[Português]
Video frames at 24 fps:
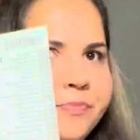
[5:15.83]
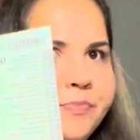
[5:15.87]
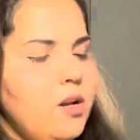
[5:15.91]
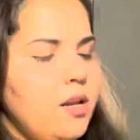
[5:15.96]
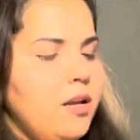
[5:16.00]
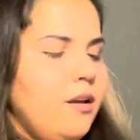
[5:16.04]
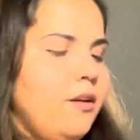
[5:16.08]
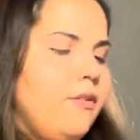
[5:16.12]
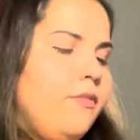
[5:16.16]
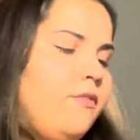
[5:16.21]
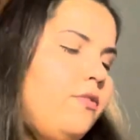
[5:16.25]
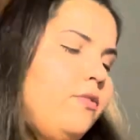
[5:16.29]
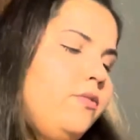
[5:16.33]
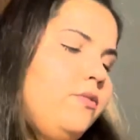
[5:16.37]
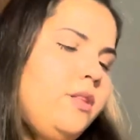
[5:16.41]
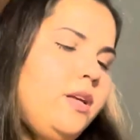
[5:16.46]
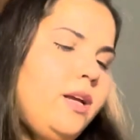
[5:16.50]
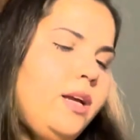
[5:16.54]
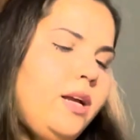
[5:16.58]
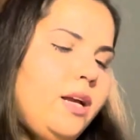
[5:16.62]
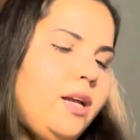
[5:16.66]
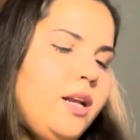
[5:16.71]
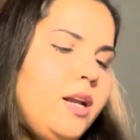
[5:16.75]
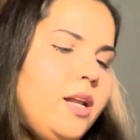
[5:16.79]
Livro
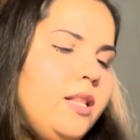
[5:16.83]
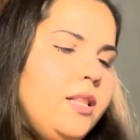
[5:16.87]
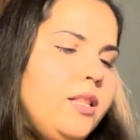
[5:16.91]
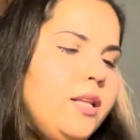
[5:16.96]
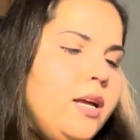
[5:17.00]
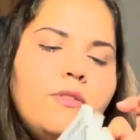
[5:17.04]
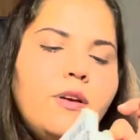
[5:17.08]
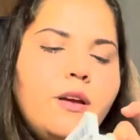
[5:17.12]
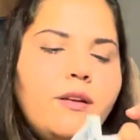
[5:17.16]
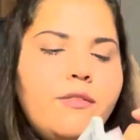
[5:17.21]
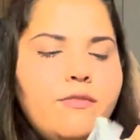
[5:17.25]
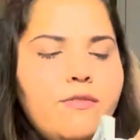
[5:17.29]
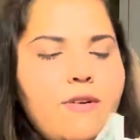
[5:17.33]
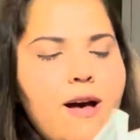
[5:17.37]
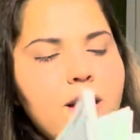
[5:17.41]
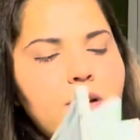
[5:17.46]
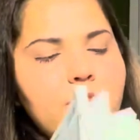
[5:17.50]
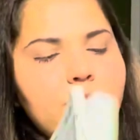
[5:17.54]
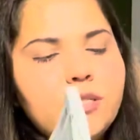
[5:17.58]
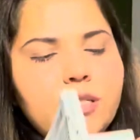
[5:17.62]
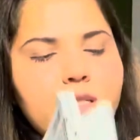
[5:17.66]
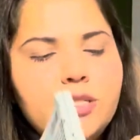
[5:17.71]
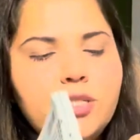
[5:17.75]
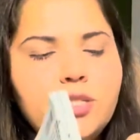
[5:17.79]
dela, né? Vem em
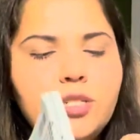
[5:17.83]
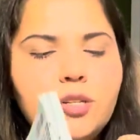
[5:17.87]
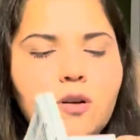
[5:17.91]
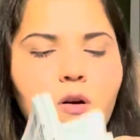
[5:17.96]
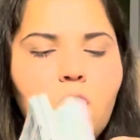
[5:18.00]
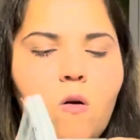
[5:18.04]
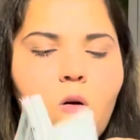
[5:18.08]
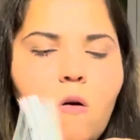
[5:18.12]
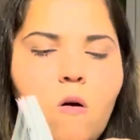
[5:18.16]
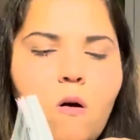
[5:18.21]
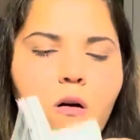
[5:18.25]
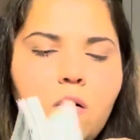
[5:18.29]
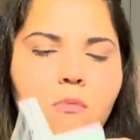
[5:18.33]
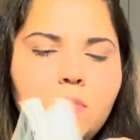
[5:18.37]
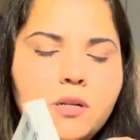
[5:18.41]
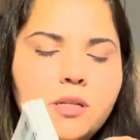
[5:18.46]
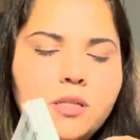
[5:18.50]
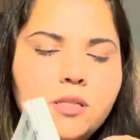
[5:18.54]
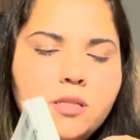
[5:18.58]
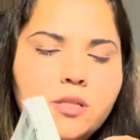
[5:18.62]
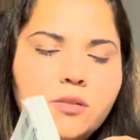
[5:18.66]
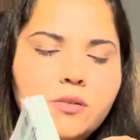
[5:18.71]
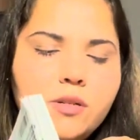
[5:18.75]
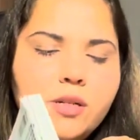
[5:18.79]
vários
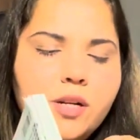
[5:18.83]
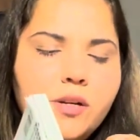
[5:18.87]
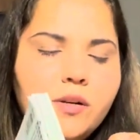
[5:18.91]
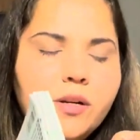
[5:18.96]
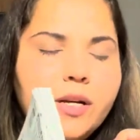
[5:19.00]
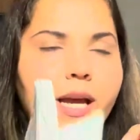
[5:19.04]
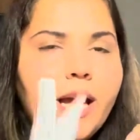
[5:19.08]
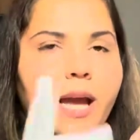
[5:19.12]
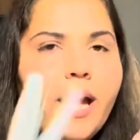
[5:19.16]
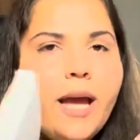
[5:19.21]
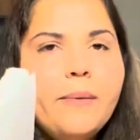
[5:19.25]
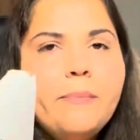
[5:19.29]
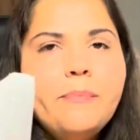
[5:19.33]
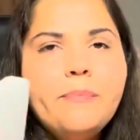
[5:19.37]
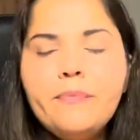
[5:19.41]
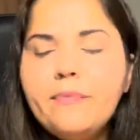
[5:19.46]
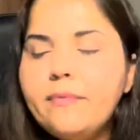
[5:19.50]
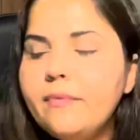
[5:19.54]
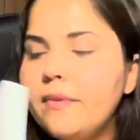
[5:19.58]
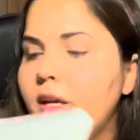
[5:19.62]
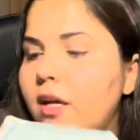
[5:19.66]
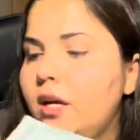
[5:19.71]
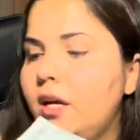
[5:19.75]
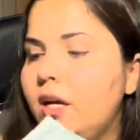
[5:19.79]
idiomas, eu creio que é
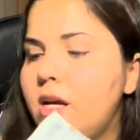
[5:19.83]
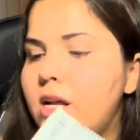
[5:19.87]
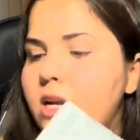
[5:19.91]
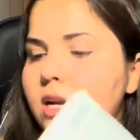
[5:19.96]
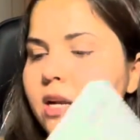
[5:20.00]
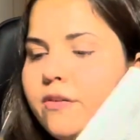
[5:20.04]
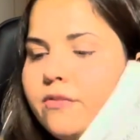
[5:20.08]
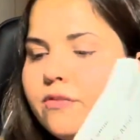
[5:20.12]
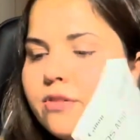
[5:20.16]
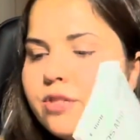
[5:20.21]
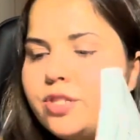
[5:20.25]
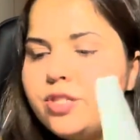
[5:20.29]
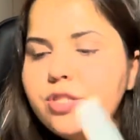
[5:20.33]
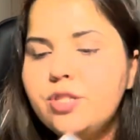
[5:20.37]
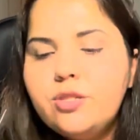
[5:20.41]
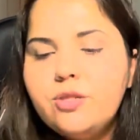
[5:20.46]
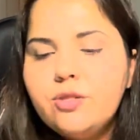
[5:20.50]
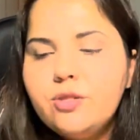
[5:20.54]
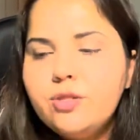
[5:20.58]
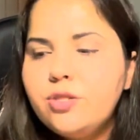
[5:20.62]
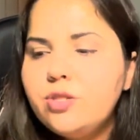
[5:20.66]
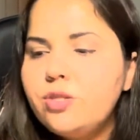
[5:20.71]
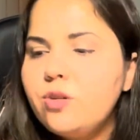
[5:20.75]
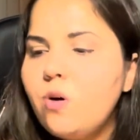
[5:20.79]
livro de
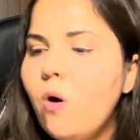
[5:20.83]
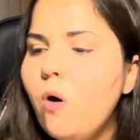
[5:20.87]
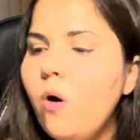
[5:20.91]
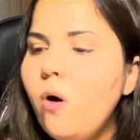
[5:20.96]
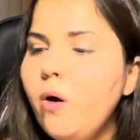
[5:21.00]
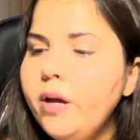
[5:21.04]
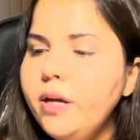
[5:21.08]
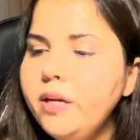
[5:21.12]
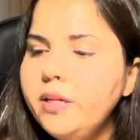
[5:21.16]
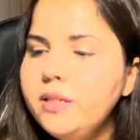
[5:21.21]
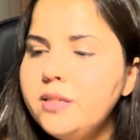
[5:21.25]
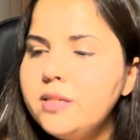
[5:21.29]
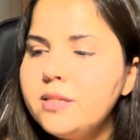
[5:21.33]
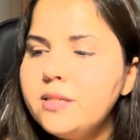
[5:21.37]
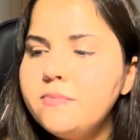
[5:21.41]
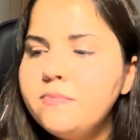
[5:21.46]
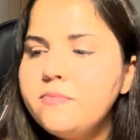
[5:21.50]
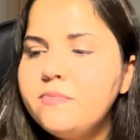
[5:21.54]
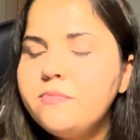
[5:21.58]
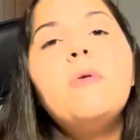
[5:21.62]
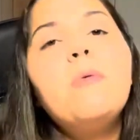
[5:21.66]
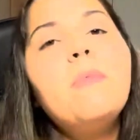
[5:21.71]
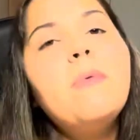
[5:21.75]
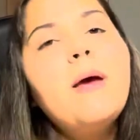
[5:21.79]
instruções.
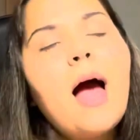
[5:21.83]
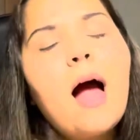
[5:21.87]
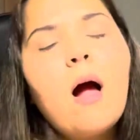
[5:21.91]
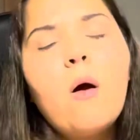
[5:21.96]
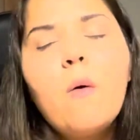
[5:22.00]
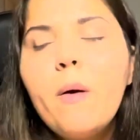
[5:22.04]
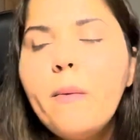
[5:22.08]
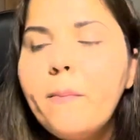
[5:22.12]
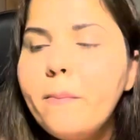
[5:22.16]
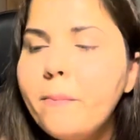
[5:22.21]
água.